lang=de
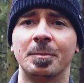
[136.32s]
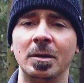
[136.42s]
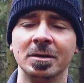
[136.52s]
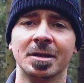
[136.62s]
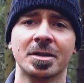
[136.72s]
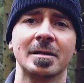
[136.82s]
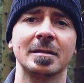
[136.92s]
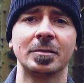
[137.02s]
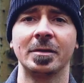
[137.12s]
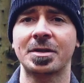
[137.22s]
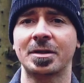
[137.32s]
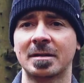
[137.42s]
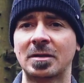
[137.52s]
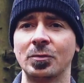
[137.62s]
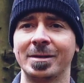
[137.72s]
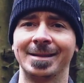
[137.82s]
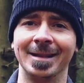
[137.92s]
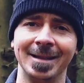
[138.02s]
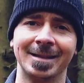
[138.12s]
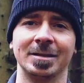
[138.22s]
Bauchtasche ist natürlich dazu
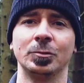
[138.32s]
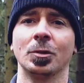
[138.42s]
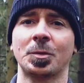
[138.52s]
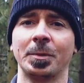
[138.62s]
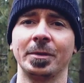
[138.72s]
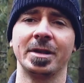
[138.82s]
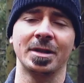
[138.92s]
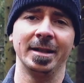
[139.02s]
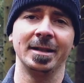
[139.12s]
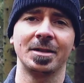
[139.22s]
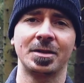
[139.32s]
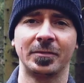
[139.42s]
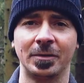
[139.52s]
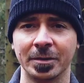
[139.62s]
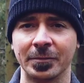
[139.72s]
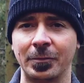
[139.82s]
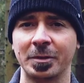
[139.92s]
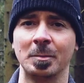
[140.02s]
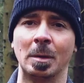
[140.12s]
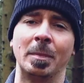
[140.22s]
gedacht, ursprünglich eigentlich hier vorne
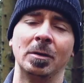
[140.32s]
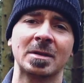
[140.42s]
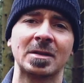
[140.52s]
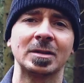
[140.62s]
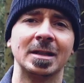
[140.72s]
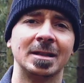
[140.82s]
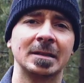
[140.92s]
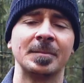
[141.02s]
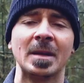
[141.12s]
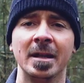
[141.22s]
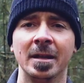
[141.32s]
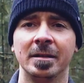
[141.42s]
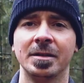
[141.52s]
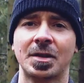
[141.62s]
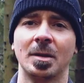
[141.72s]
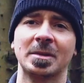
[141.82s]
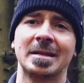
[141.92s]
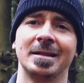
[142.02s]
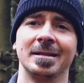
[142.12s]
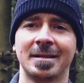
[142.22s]
vor dem Bauch zu tragen. Ich habe
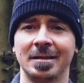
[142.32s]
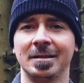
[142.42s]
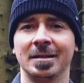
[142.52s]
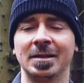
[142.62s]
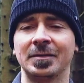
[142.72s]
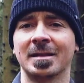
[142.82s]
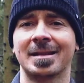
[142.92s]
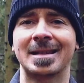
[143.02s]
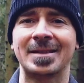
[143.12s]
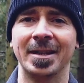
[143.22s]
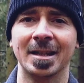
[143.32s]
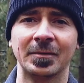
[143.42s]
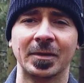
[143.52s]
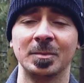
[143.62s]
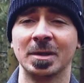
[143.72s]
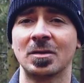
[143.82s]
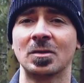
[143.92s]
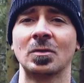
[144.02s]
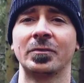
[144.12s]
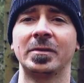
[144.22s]
das Ganze hier etwas zweckentfremdet,
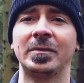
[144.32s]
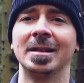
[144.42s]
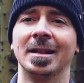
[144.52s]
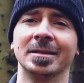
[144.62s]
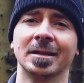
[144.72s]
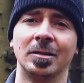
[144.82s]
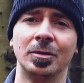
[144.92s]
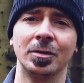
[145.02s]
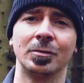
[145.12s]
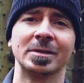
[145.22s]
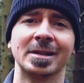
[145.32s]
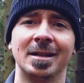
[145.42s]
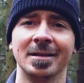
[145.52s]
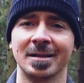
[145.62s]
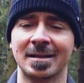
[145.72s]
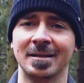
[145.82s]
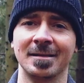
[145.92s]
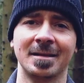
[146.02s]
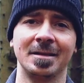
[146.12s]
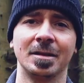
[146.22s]
so wie viele andere auch und trage das
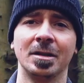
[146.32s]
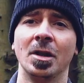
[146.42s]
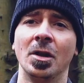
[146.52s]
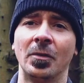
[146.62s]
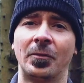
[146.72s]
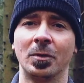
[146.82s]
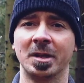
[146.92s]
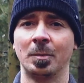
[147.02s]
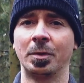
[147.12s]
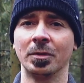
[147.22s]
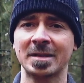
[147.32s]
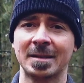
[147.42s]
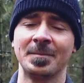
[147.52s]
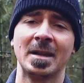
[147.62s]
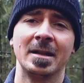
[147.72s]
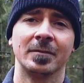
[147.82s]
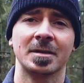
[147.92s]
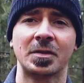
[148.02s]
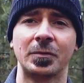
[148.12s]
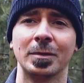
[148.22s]
Ganze hier vor der Brust,
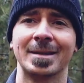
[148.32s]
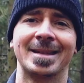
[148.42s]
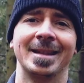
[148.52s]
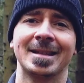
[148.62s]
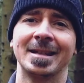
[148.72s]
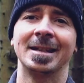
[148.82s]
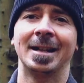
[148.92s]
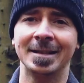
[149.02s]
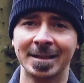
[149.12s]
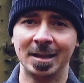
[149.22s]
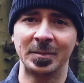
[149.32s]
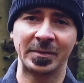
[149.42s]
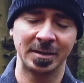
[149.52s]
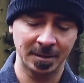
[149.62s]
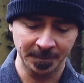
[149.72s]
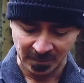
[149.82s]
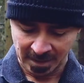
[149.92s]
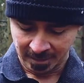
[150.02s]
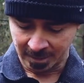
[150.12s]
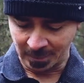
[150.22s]
was ich für sehr, sehr angenehm finde.
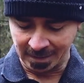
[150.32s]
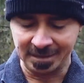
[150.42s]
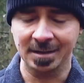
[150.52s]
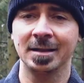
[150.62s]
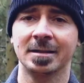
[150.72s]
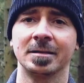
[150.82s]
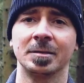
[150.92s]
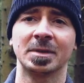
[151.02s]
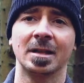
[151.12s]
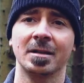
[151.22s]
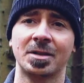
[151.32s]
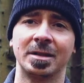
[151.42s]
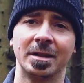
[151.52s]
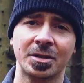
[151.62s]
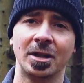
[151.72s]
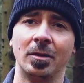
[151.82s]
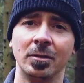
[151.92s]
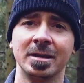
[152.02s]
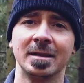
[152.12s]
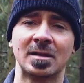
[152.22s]
Im Alltag ähm, trage ich die Tasche
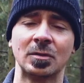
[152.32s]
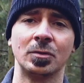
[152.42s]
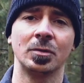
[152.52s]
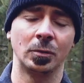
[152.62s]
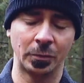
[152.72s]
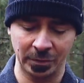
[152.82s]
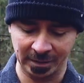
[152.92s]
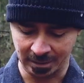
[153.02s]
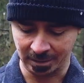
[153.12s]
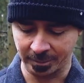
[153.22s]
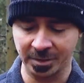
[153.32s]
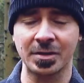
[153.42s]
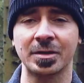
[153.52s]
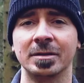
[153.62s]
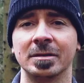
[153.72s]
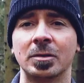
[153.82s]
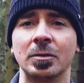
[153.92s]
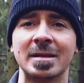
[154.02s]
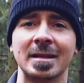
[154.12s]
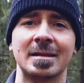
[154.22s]
auch hier so und dann habe ich äh,
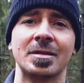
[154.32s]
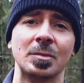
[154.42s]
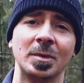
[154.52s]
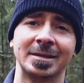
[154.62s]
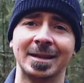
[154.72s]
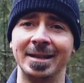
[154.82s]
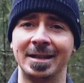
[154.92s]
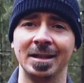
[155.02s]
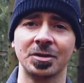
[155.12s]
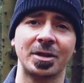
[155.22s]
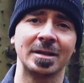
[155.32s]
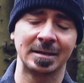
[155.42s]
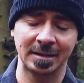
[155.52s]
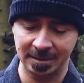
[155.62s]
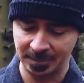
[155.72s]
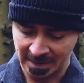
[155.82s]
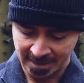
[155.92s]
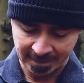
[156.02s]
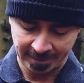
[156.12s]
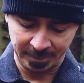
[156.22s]
grundsätzlich immer drei Gegenstände drin.
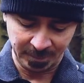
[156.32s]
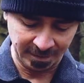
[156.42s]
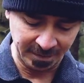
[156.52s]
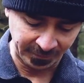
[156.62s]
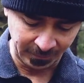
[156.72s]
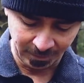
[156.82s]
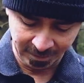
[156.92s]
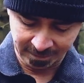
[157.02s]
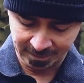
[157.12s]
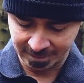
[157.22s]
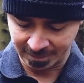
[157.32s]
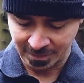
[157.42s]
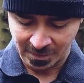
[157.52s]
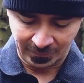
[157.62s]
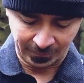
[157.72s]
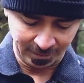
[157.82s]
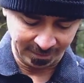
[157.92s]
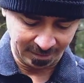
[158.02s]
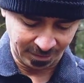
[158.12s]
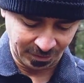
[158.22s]
Einmal hier vorne in der
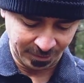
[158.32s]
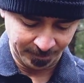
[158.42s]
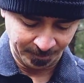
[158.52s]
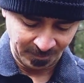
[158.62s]
Fronttasche